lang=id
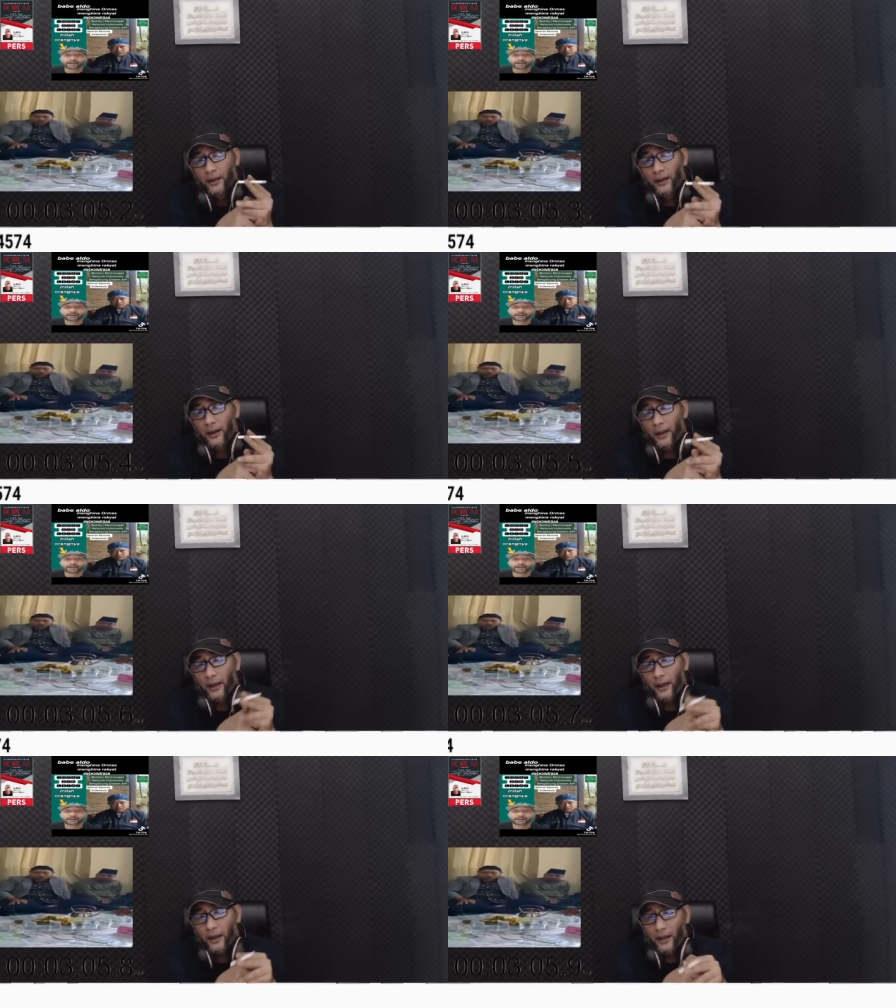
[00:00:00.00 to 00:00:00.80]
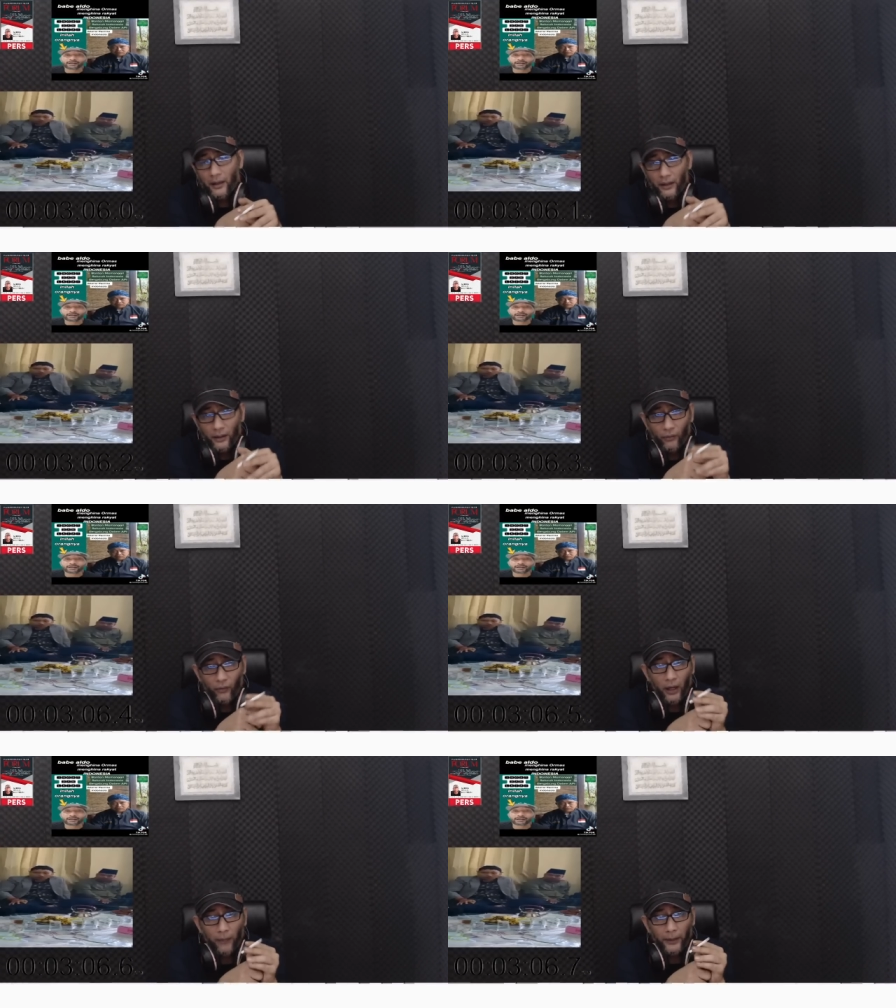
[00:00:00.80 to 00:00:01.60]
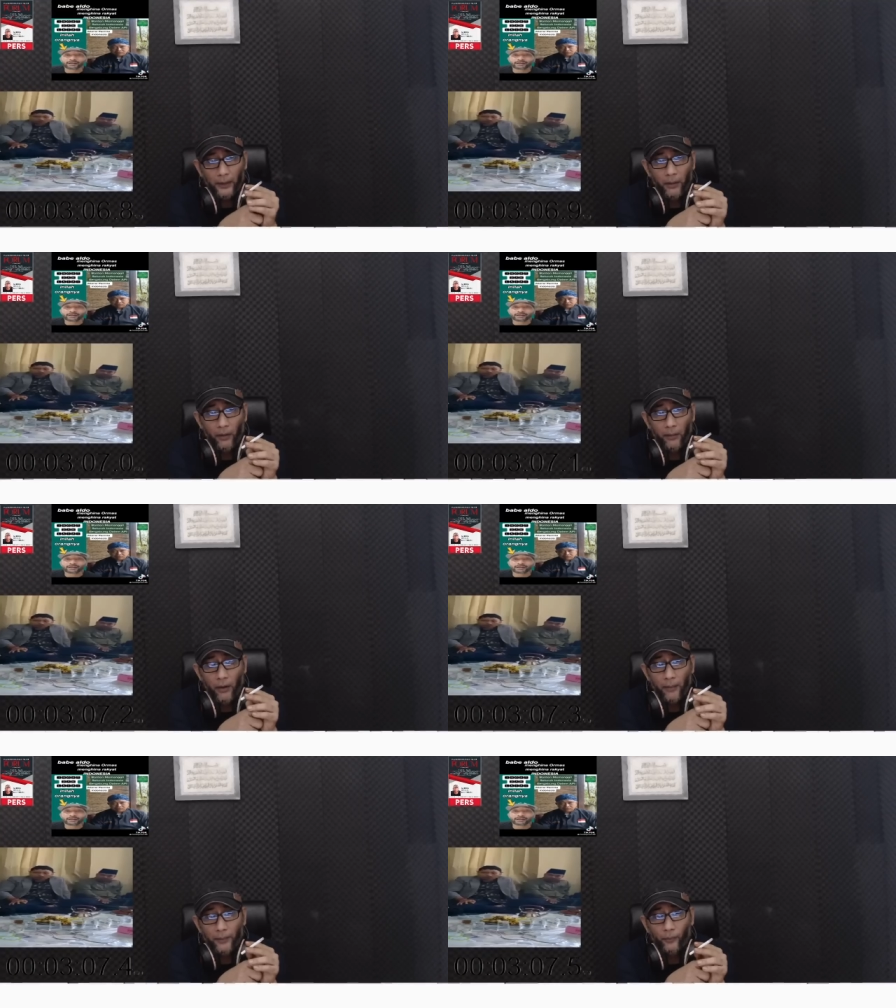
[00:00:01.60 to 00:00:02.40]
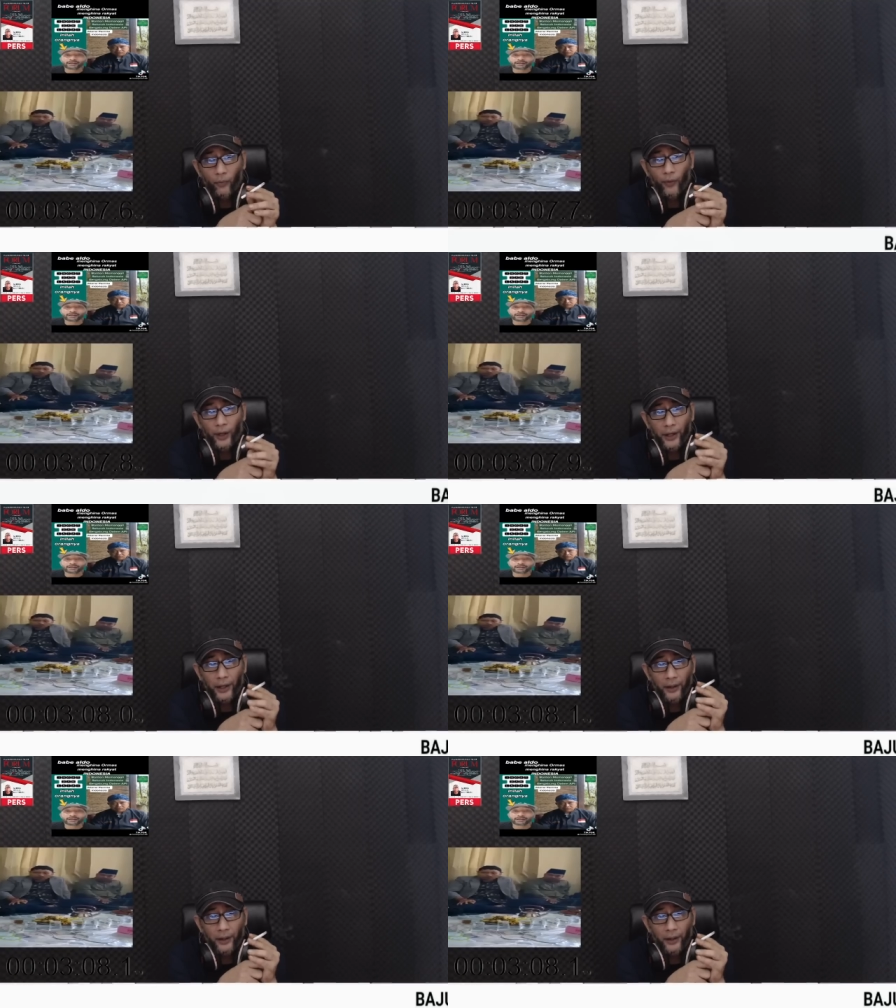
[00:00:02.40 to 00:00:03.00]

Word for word: Eh, gue nggak pernah bawa-bawa Habib gue.